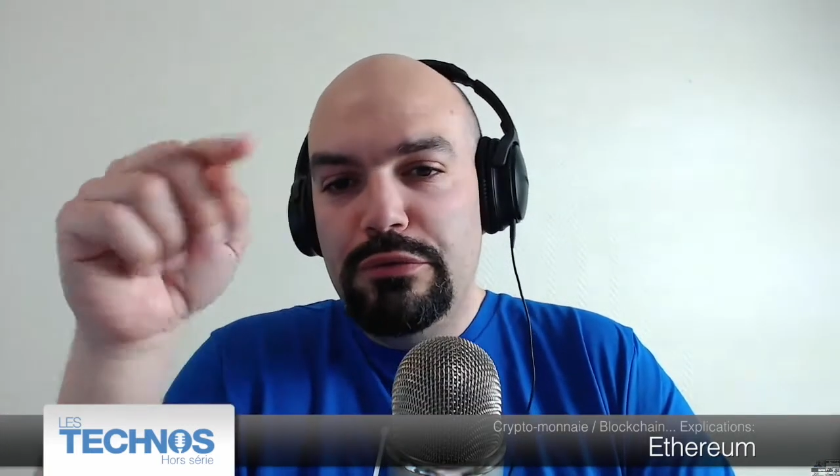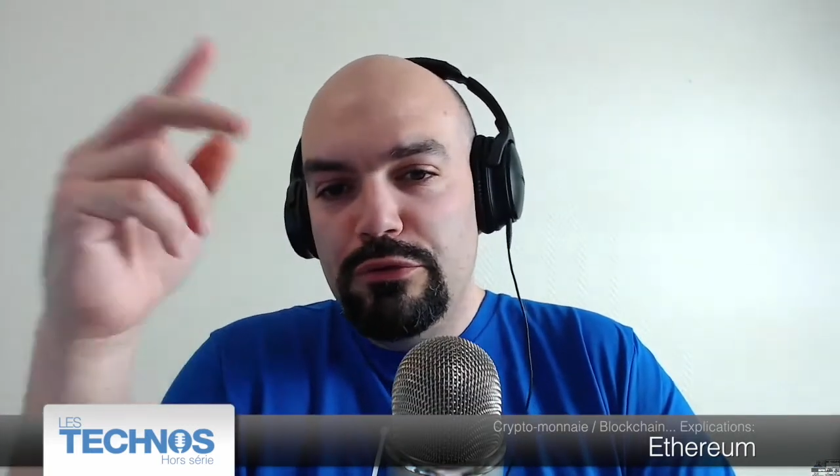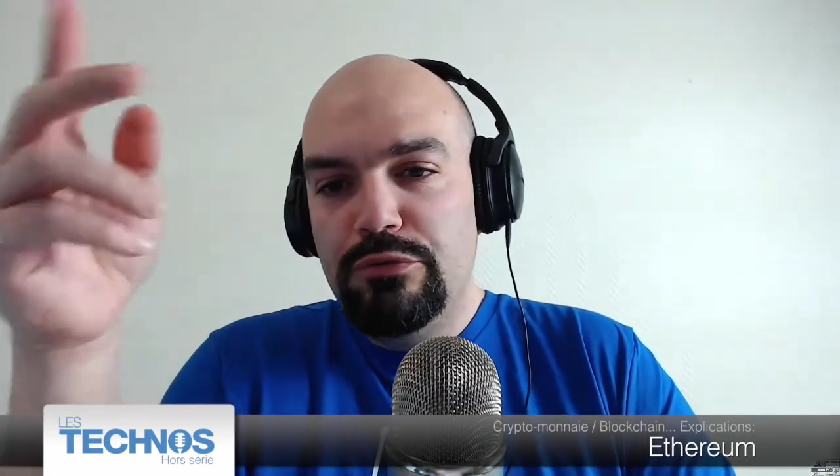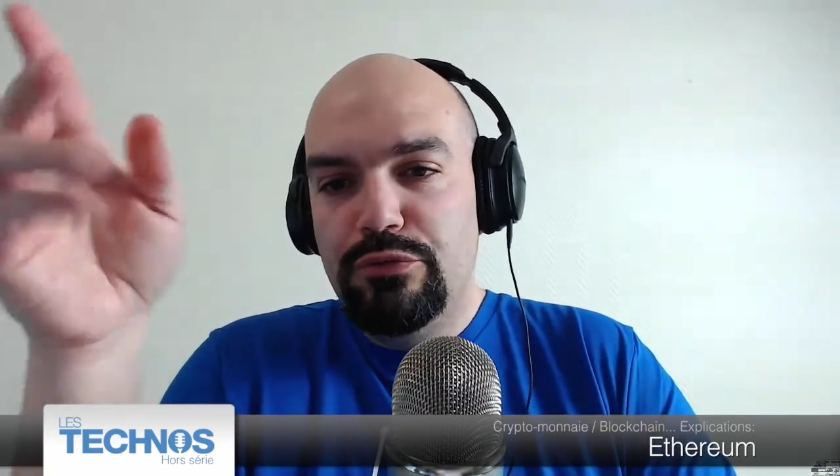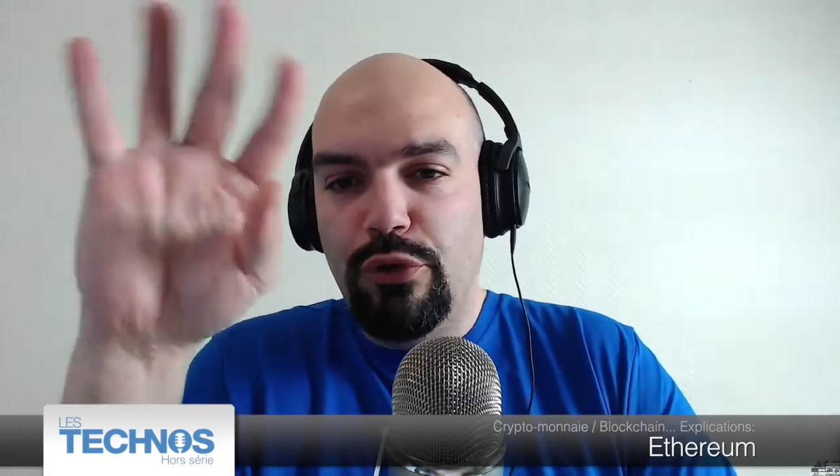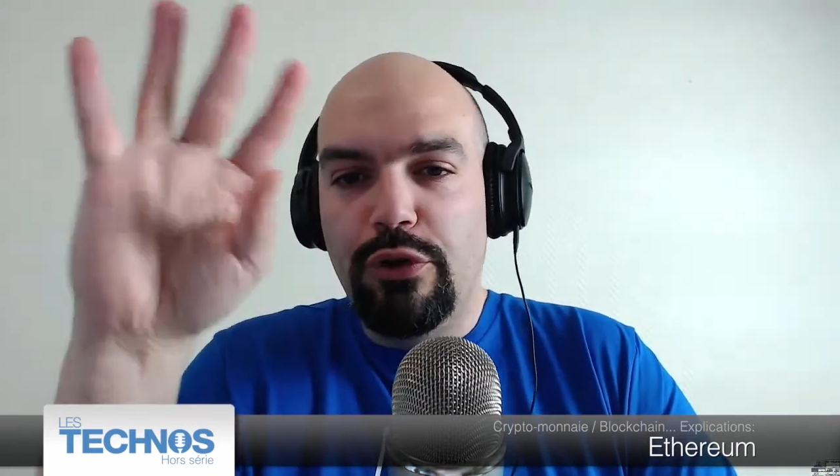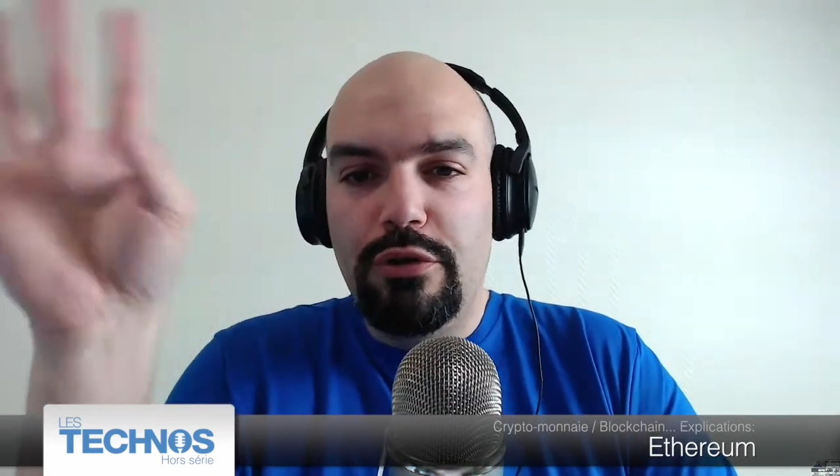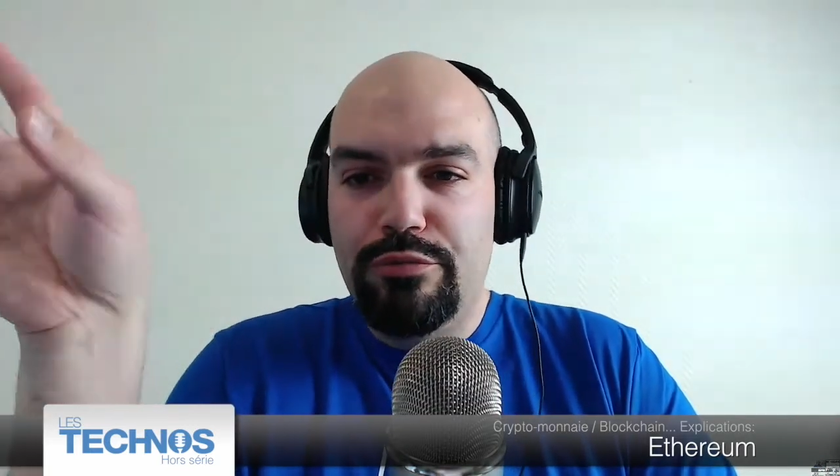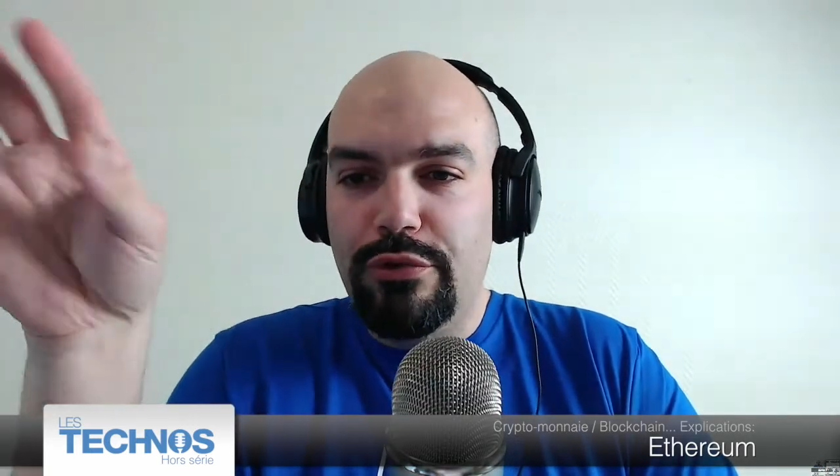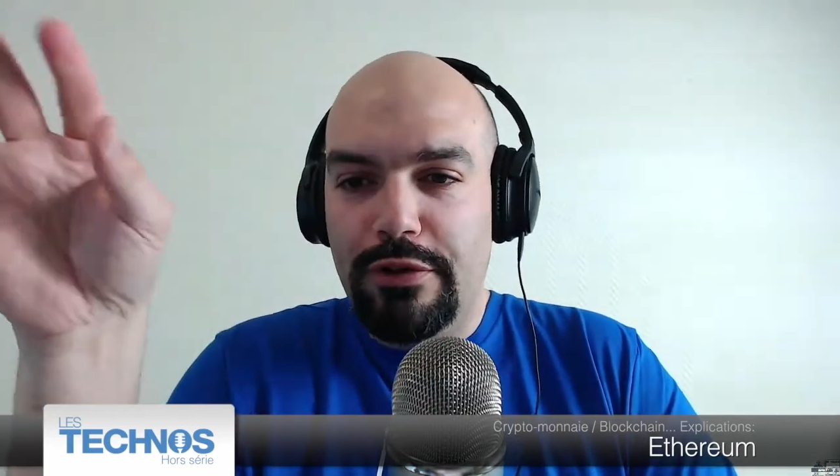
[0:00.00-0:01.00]
pour, euh, pour
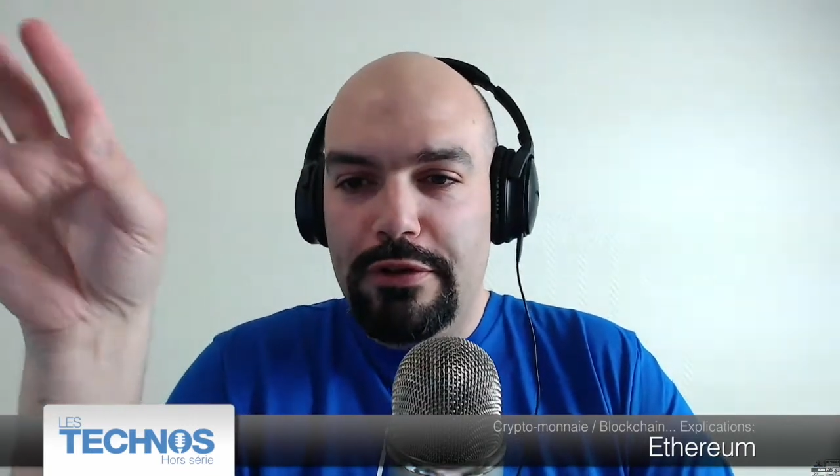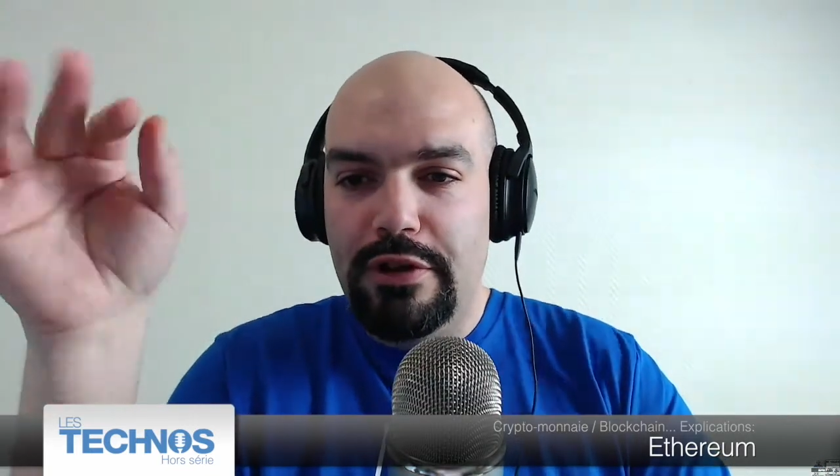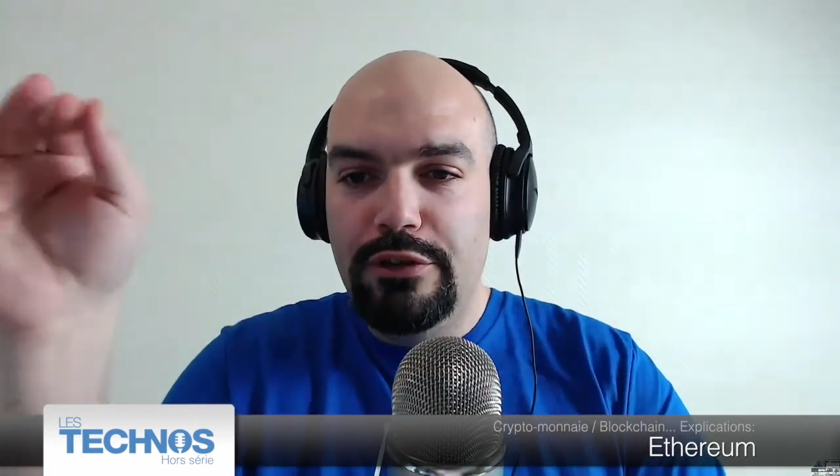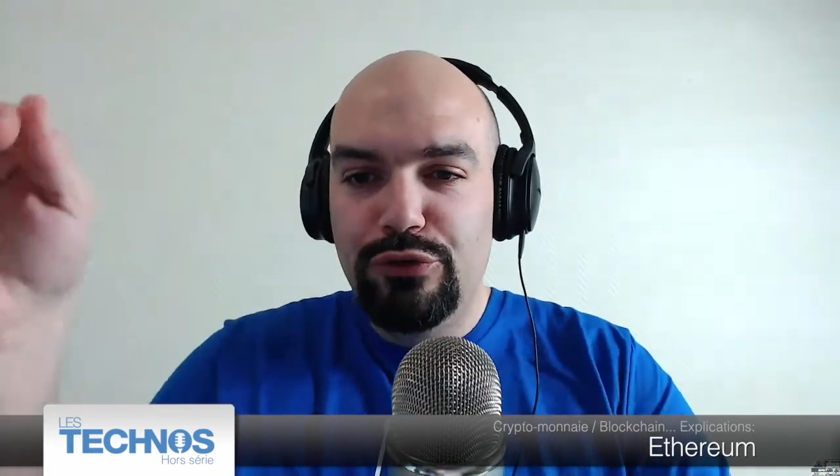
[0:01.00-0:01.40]
euh, ouvrir